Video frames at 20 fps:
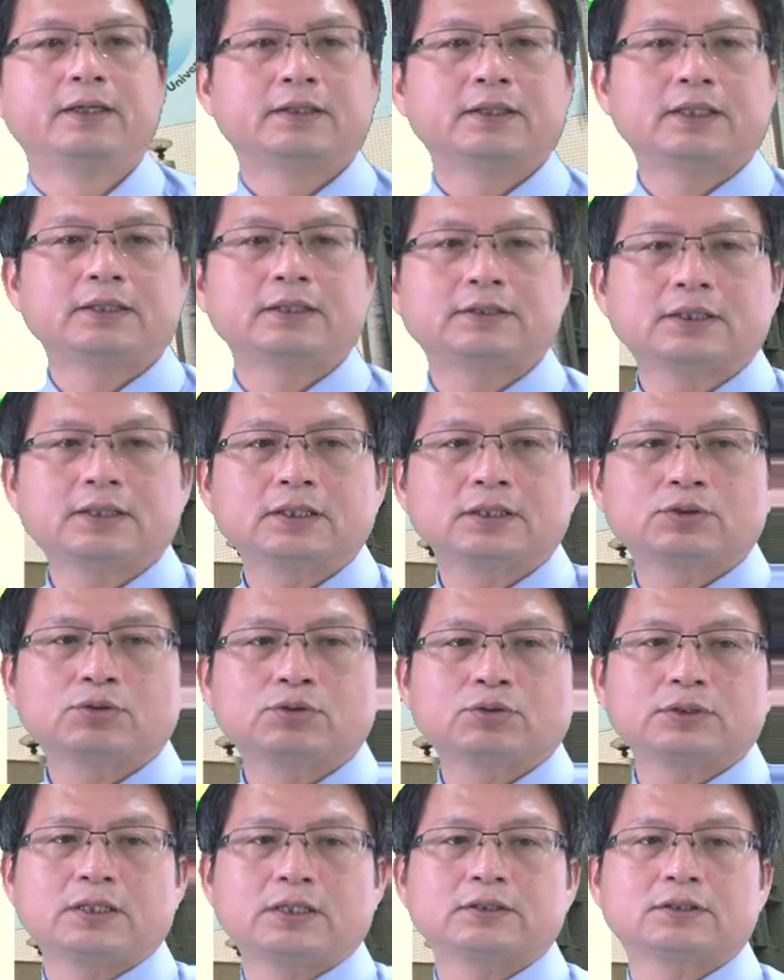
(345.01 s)
那这个
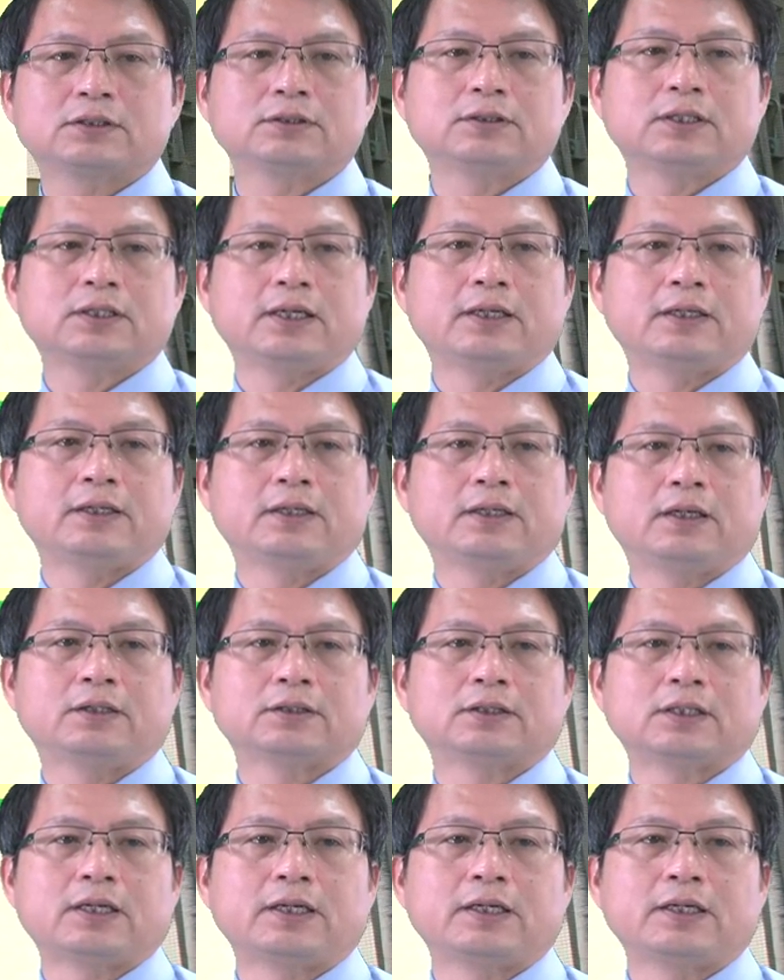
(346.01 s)
多项式呢？
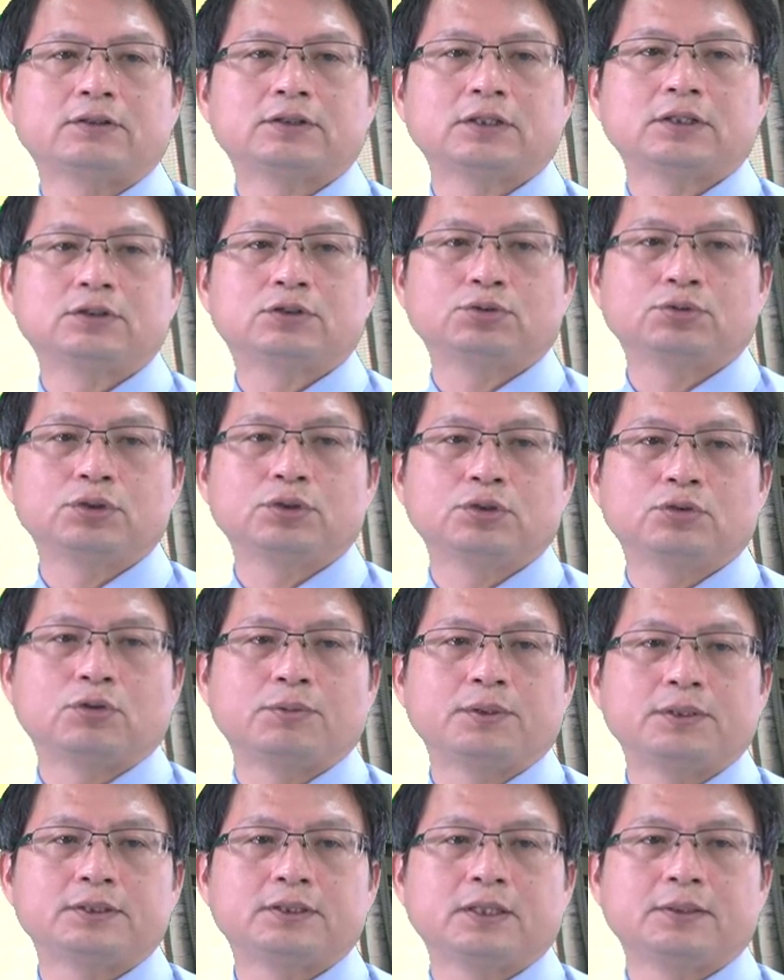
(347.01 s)
啊，它要先除以我
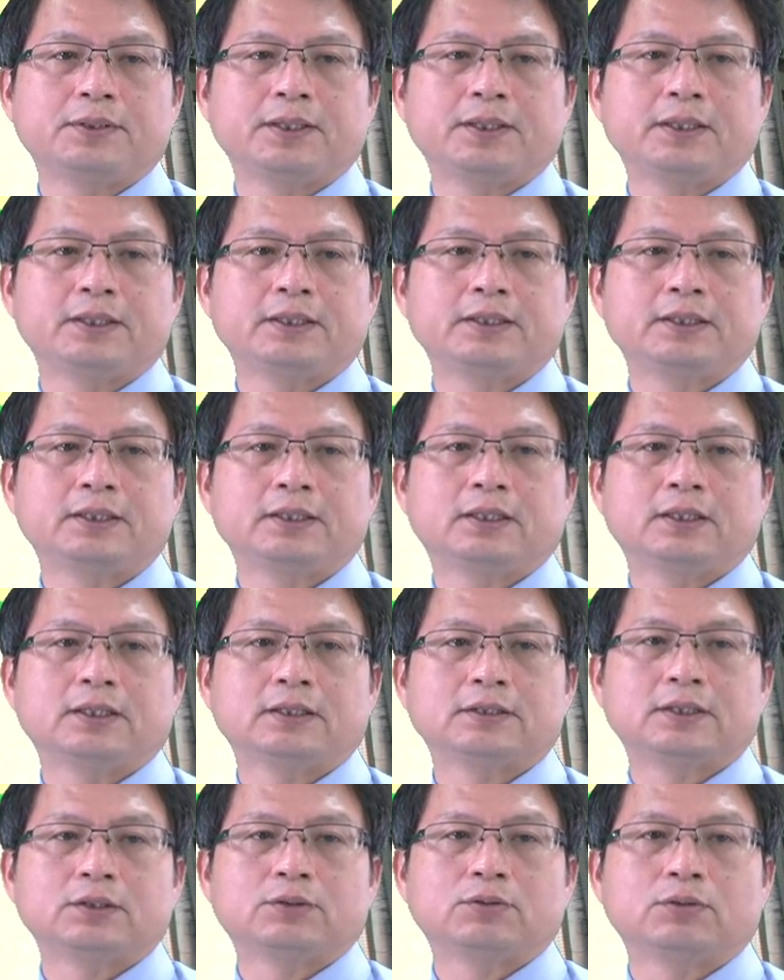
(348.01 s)
们前面
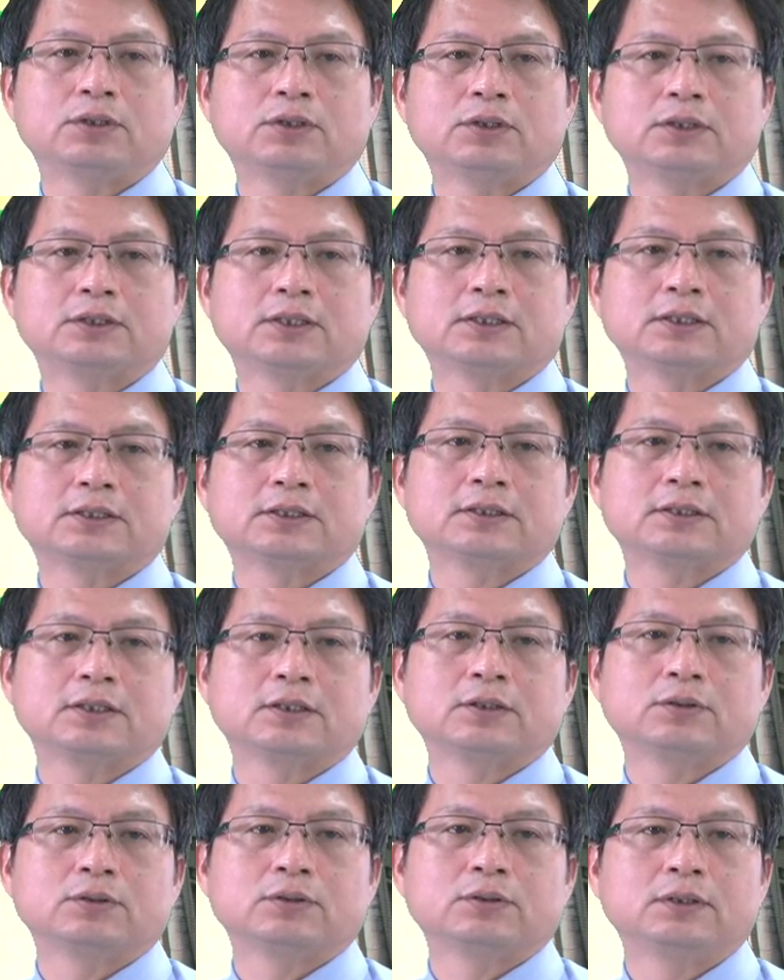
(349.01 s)
啊提过的这个生
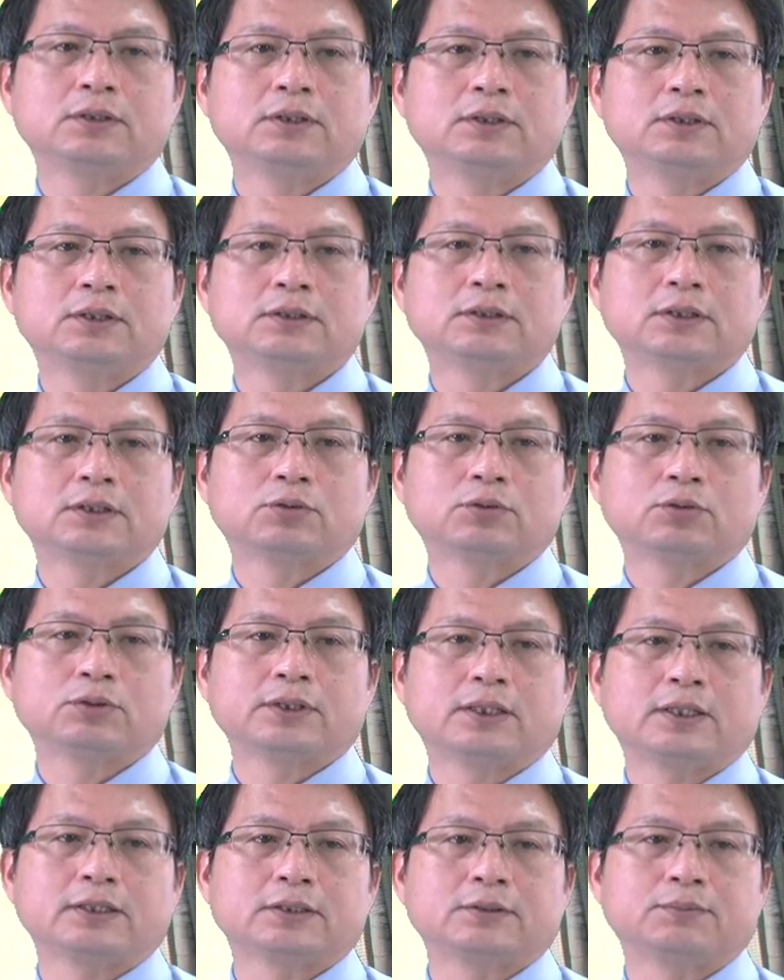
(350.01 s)
成这个多
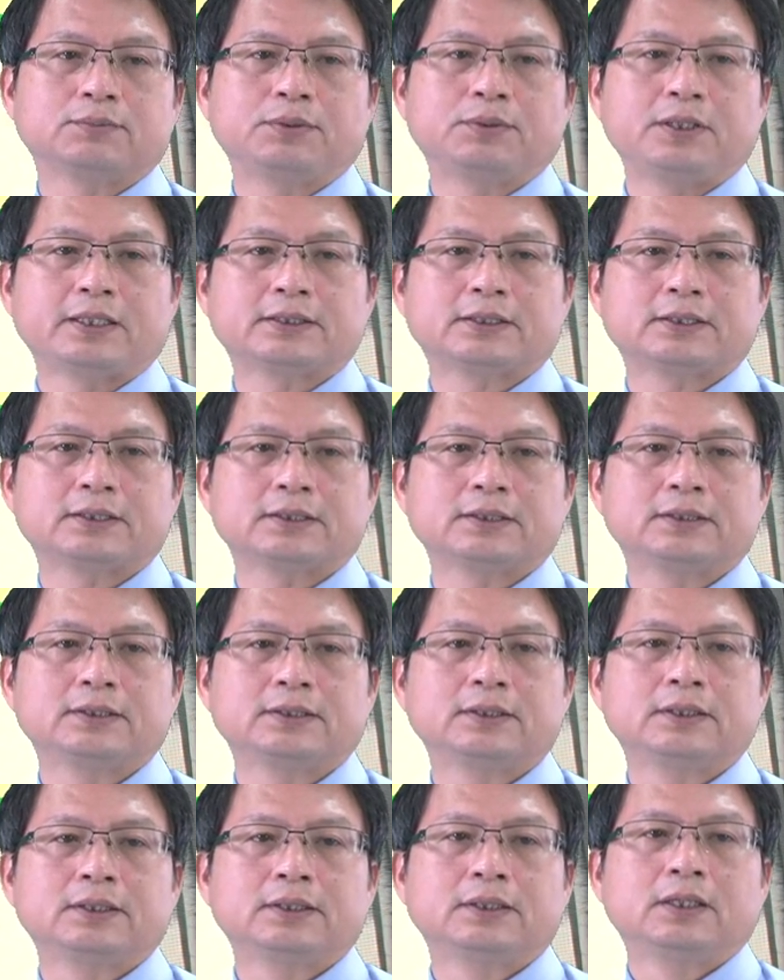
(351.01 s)
项式 p(x)，
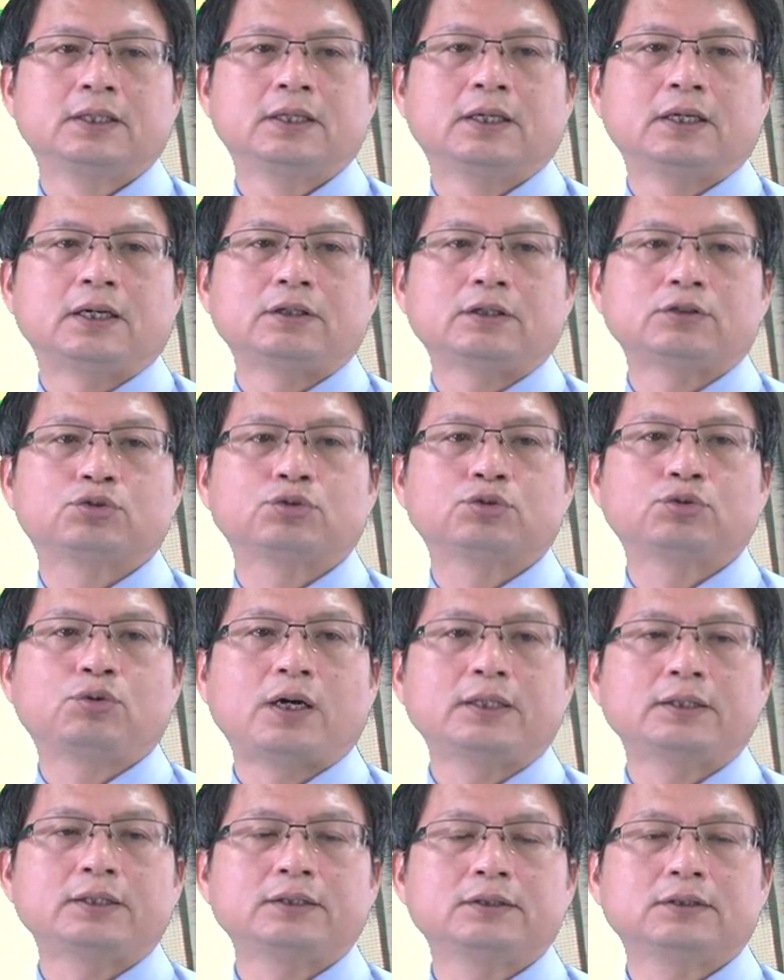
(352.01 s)
啊除
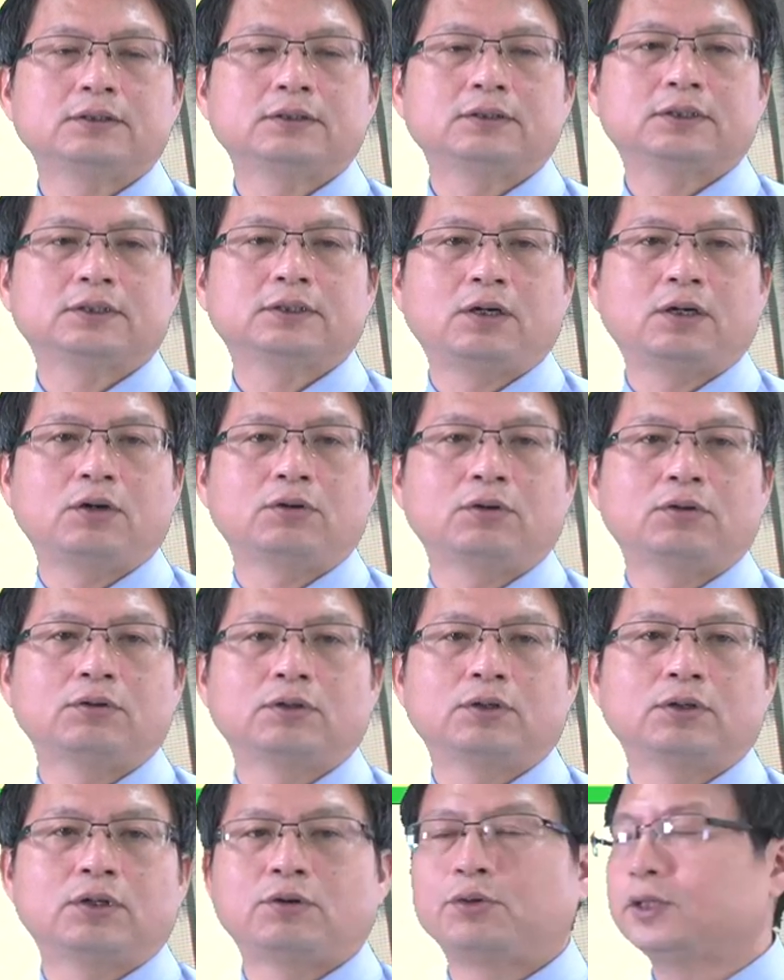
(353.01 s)
完之后
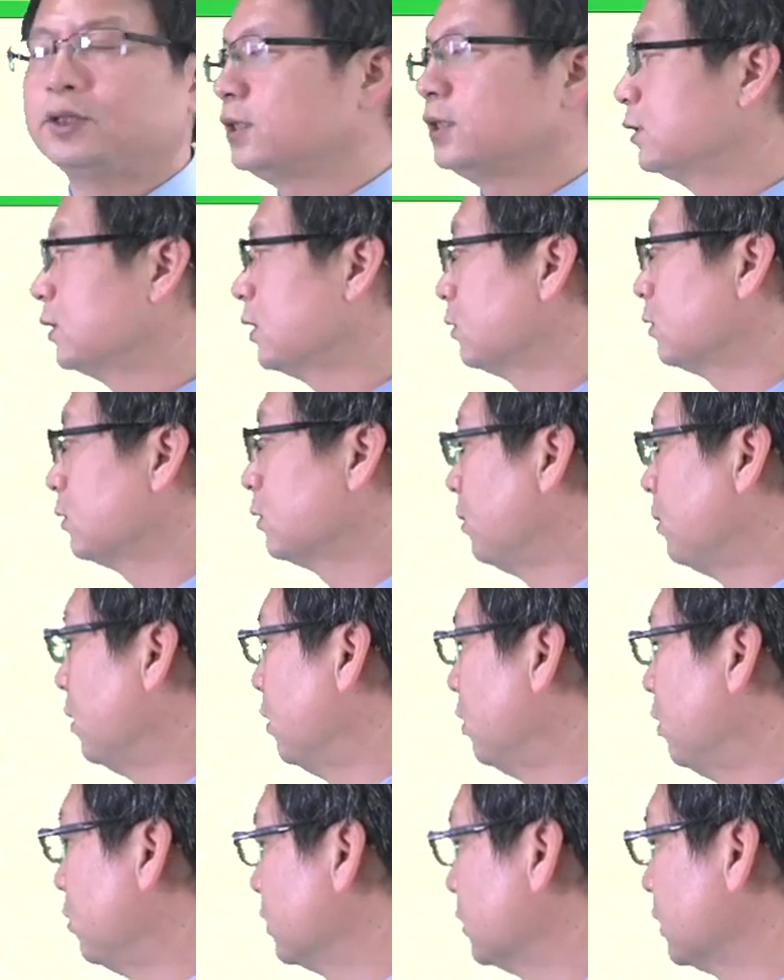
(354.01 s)
啊会得到什么？
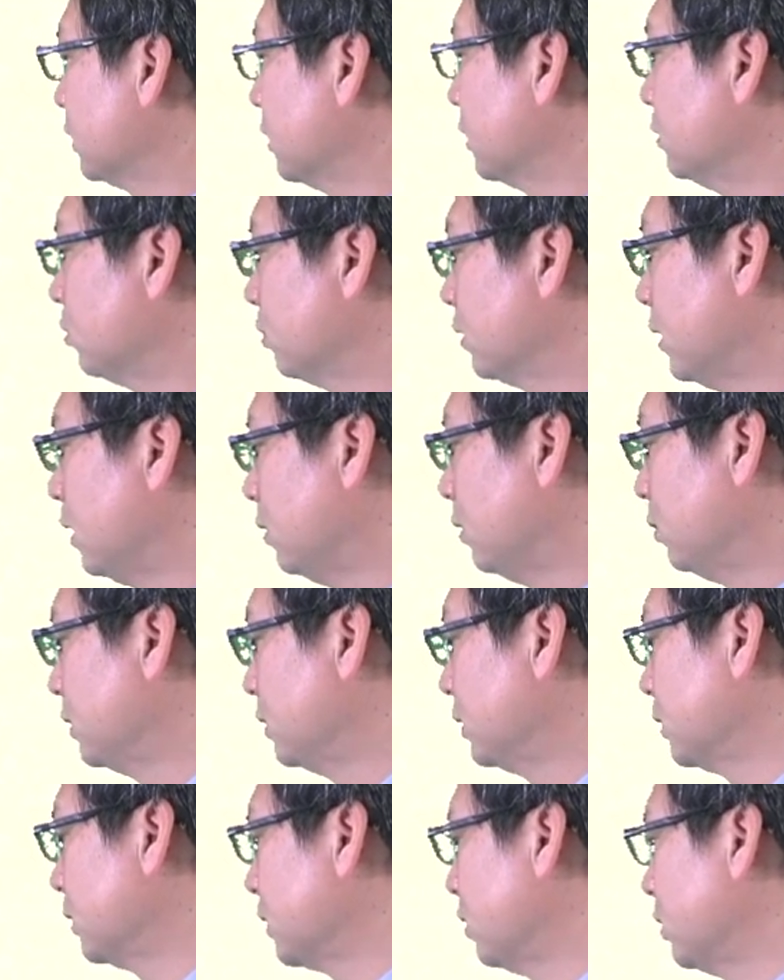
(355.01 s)
哦，这个很重要，会
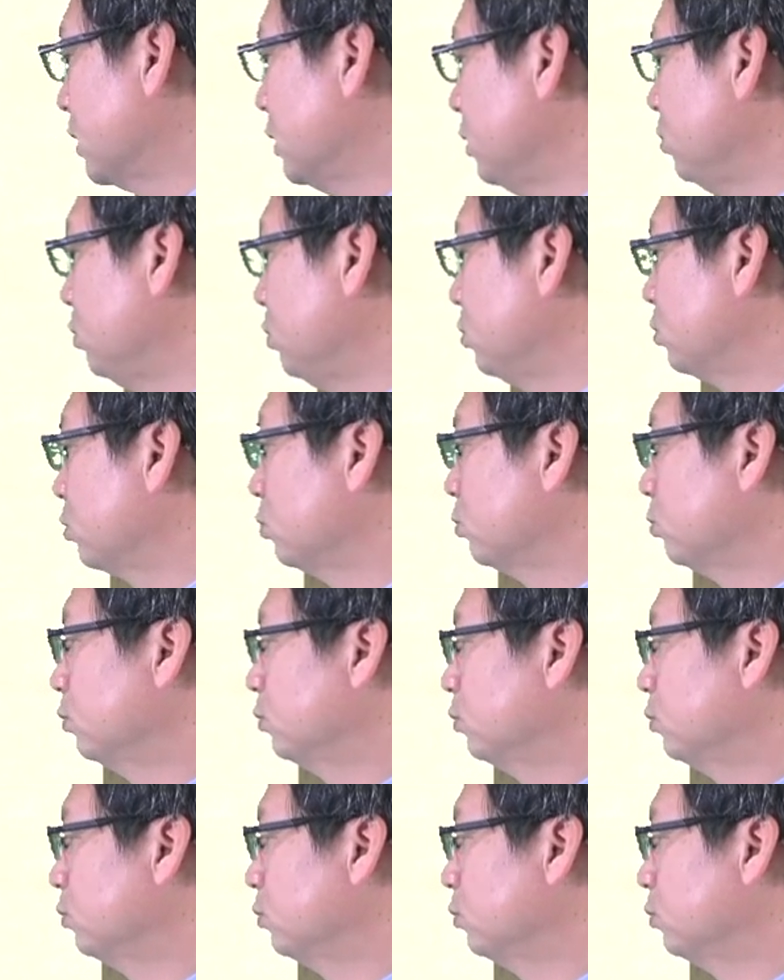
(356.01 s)
得到一个余数，